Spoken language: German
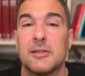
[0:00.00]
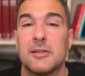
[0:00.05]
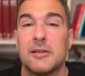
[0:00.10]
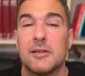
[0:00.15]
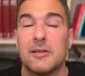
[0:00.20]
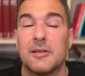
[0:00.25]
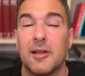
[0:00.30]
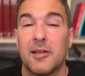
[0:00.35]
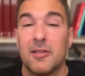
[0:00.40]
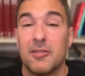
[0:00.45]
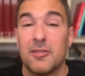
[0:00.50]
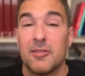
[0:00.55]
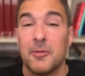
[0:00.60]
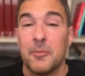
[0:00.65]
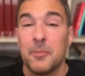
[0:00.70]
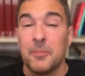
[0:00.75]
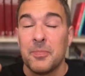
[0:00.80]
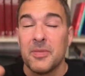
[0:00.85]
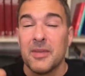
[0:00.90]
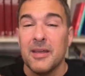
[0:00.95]
das
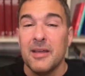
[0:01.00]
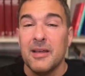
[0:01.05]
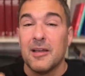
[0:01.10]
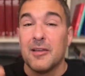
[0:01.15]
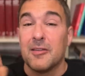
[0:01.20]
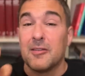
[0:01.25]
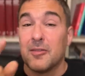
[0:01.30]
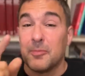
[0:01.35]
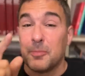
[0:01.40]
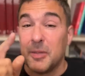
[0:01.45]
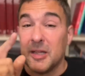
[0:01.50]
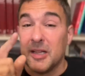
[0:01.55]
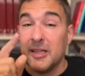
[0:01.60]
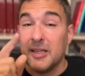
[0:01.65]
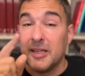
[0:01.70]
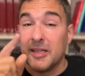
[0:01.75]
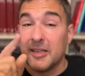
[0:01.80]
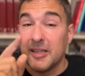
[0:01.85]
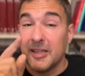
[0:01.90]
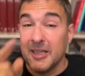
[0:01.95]
es bin
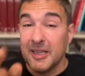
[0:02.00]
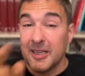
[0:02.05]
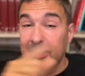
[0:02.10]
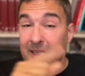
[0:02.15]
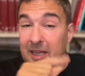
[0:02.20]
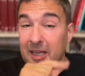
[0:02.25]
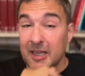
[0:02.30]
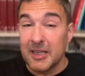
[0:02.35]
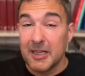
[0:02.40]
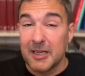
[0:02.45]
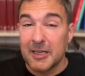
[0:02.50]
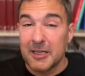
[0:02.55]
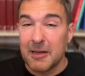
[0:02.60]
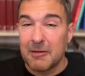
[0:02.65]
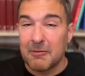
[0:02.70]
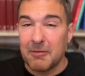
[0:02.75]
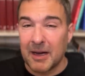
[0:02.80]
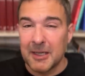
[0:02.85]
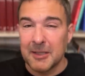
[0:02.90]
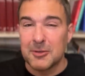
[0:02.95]
nicht ich derjenige, der
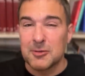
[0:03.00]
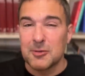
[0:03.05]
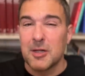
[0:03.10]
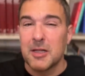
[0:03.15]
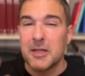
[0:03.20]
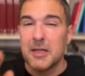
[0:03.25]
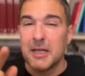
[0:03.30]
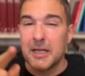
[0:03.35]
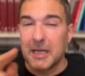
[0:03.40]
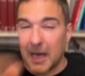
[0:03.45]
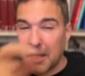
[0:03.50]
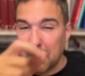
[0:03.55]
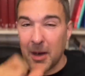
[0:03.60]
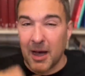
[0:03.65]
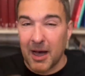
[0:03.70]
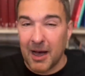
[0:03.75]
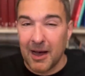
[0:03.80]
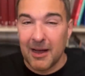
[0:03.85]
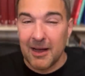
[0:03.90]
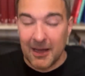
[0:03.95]
wankt, sondern die
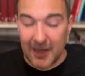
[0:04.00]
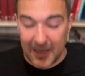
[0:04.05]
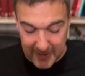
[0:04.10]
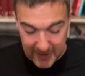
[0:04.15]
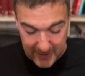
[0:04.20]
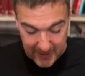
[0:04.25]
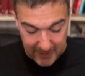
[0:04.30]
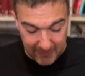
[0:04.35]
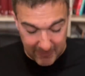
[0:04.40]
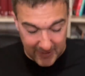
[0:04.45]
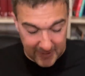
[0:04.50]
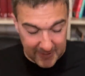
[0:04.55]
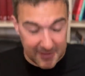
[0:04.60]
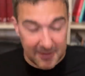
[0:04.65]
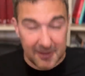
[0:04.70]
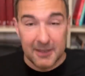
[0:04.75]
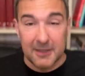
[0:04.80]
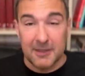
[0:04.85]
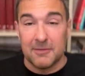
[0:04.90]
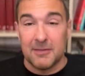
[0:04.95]
Kamera hat gewankt,
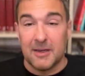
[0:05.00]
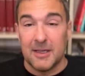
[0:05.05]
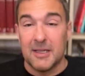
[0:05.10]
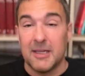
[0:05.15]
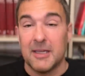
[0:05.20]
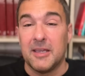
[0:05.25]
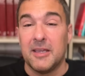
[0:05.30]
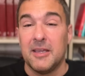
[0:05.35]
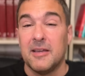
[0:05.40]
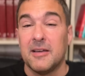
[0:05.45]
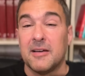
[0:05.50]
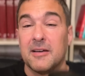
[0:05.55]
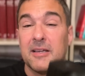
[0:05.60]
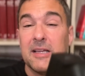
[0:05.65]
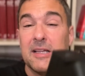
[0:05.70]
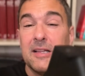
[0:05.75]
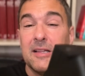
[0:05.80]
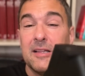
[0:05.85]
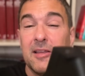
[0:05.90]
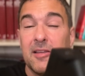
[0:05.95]
weil ich hier
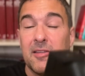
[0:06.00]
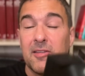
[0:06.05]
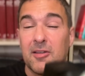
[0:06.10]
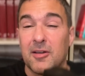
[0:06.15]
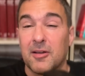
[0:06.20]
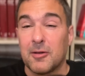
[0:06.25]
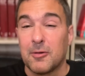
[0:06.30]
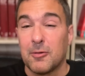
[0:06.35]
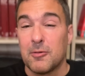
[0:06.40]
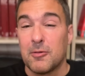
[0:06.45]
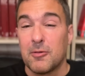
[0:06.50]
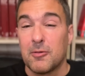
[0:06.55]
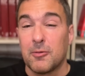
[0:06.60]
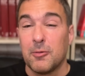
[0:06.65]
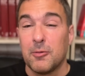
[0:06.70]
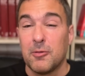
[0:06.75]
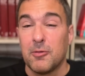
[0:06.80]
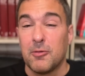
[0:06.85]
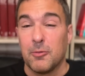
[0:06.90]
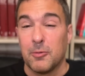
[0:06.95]
in dieser
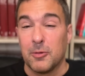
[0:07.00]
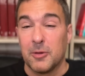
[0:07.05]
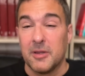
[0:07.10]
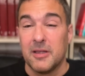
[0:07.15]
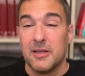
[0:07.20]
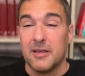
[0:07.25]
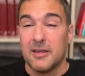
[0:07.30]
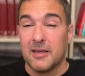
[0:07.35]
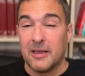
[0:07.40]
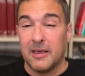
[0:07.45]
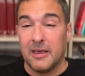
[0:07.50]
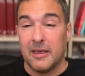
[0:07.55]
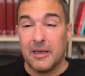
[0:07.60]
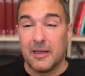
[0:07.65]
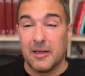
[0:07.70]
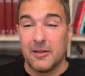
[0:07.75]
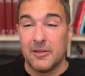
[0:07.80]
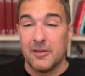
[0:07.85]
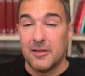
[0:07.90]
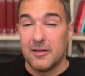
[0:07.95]
Konstruktion
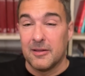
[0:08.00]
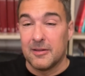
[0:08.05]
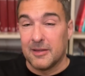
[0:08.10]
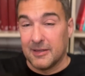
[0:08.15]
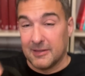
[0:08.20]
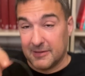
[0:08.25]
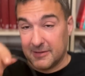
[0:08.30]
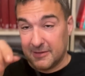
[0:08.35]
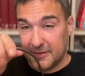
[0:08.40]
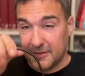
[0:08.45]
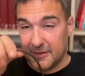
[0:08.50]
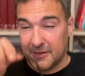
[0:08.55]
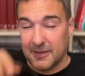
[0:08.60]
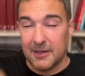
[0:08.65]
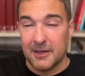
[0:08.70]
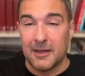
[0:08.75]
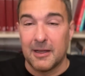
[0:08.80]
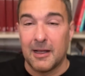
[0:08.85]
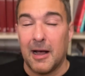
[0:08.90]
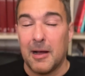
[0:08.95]
gegen das
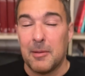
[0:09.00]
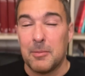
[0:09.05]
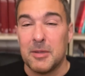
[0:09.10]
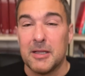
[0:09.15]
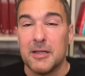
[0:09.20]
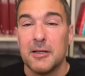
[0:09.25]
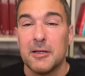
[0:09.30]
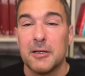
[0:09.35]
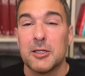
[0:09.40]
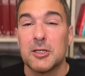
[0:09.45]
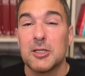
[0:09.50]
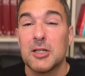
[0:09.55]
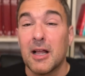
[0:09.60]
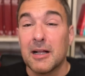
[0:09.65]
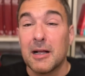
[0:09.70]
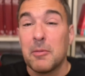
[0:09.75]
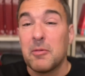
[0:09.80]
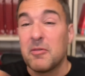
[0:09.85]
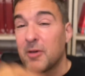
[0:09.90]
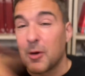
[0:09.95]
Kabel geschlagen
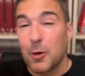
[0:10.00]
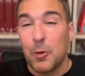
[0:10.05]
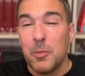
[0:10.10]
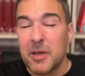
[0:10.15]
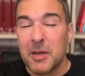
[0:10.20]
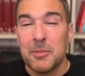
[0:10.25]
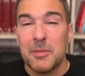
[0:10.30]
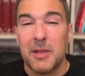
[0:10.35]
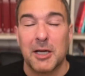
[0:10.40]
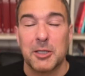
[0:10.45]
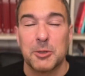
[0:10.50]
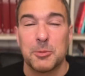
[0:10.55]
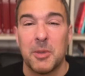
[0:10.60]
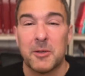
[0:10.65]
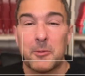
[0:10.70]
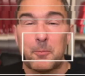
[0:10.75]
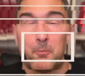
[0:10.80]
habe. Warum im Nachspann?